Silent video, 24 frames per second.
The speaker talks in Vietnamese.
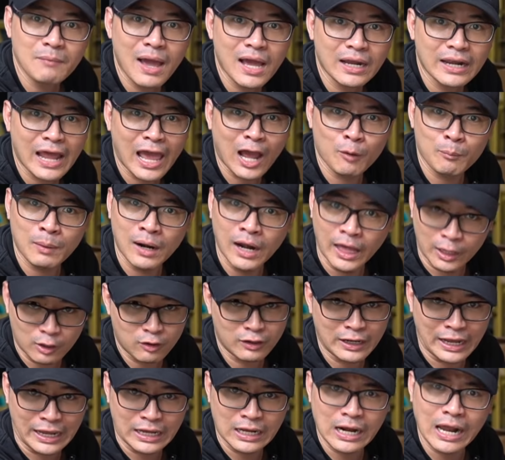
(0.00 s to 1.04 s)
bác nào mà lấy
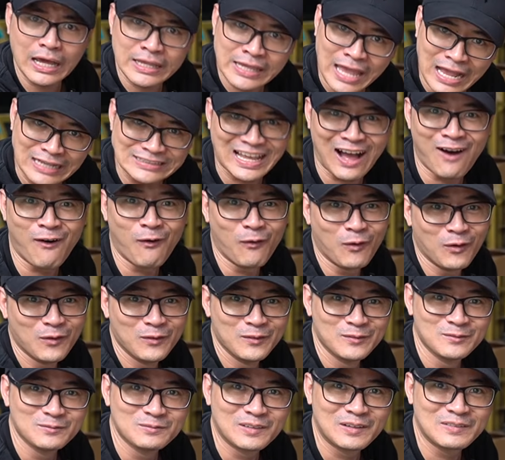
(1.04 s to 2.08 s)
con này là nhà giàu.
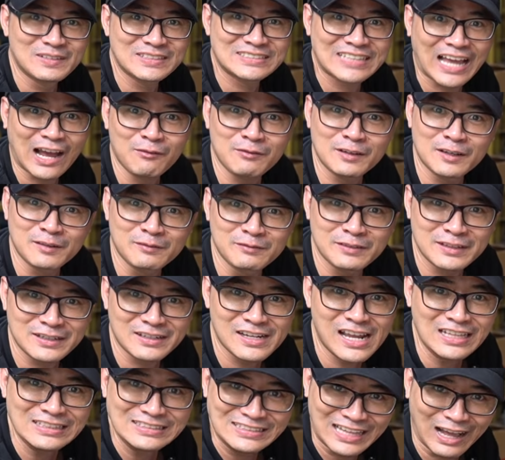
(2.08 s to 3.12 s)
Bởi vì sao? Vì
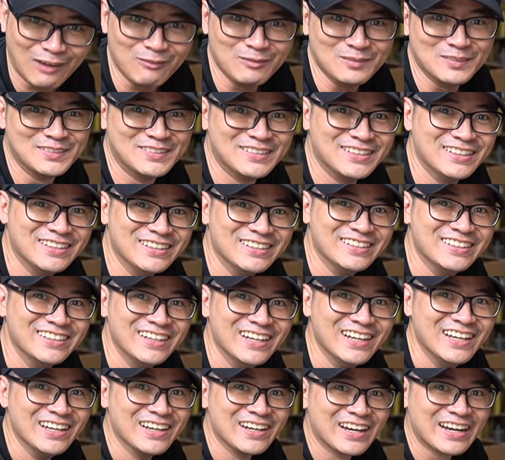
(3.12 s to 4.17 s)
đất rộng. Đúng.
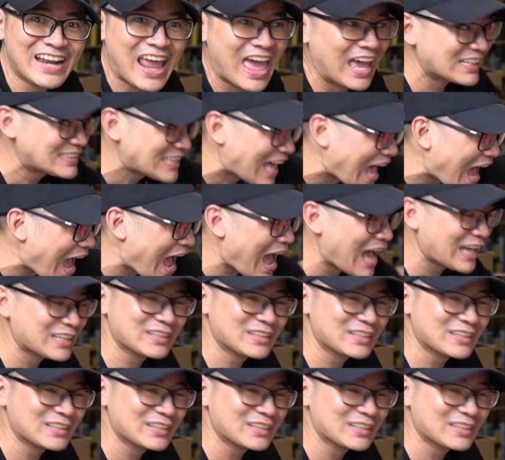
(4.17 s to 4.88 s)
Để xa